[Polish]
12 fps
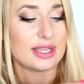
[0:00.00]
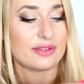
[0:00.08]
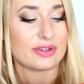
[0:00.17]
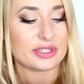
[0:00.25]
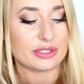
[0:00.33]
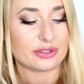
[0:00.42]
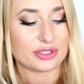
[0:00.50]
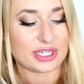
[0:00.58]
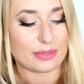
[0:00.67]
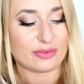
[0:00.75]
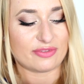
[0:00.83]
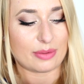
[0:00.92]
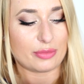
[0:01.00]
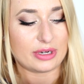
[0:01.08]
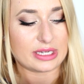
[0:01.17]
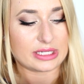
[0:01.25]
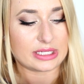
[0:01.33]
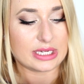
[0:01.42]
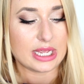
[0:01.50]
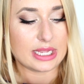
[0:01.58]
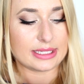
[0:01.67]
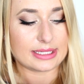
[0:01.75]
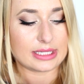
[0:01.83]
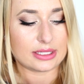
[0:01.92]
I właśnie to chciałabym Wam polecić.
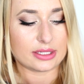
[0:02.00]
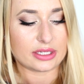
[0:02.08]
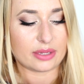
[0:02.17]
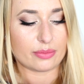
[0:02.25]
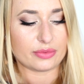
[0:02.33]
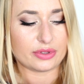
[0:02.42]
Niestety nie,